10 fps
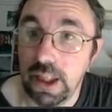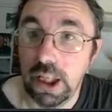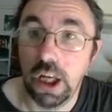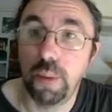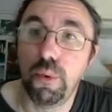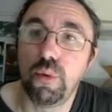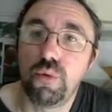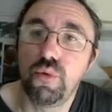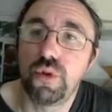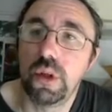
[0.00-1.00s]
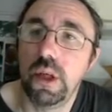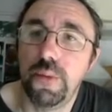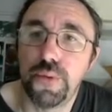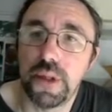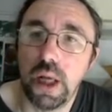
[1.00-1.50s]
Là, bon, tout ce qui est
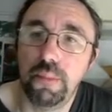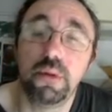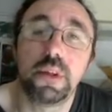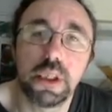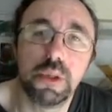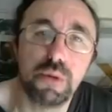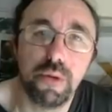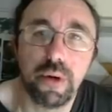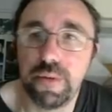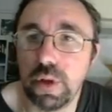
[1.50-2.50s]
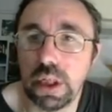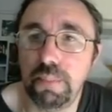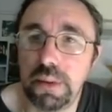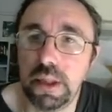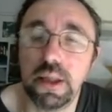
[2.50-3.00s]
fstab, si vous avez envie de
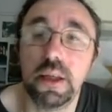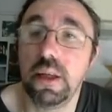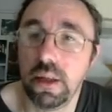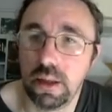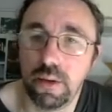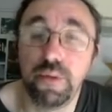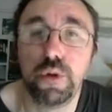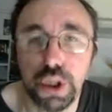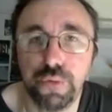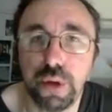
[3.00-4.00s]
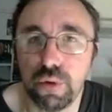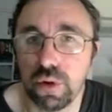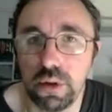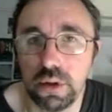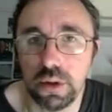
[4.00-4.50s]
crypter, de chiffrer
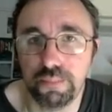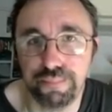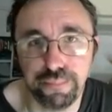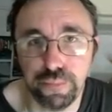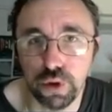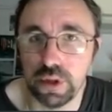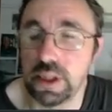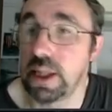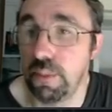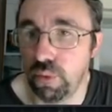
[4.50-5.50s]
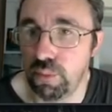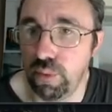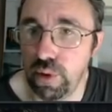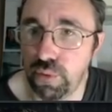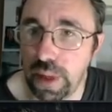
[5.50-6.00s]
votre, euh, votre système, vous
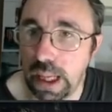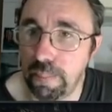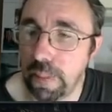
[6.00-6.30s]
pouvez le faire.